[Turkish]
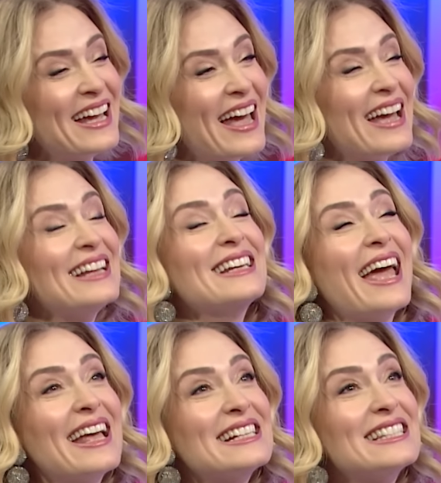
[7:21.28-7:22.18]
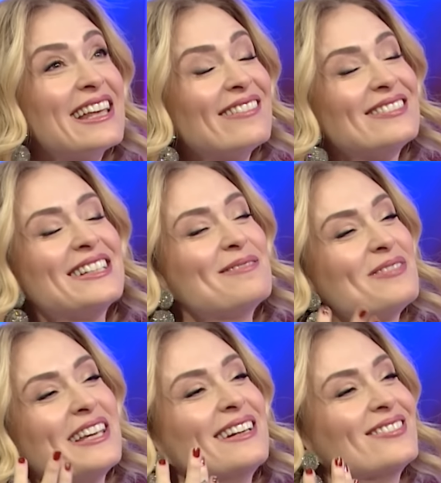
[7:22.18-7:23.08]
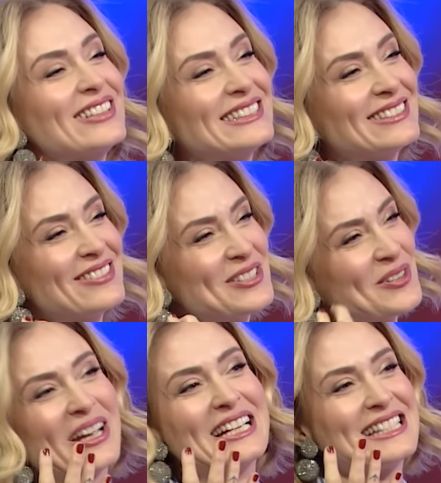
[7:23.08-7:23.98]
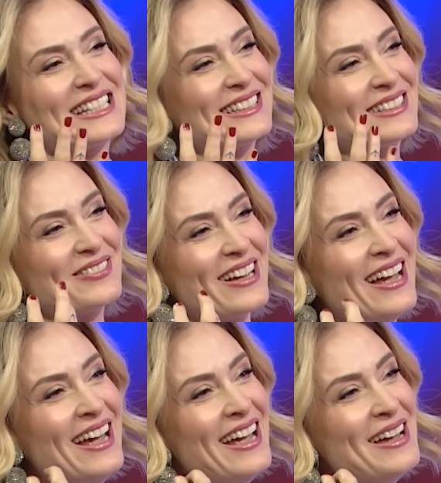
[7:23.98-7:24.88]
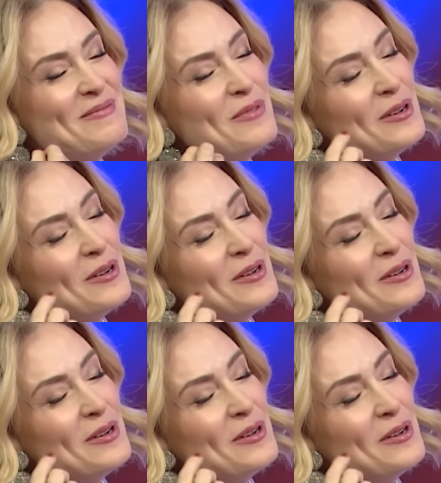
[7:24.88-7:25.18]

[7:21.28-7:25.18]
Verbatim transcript: en en sevdiğim kelimedir ve çok eskidir ve böyle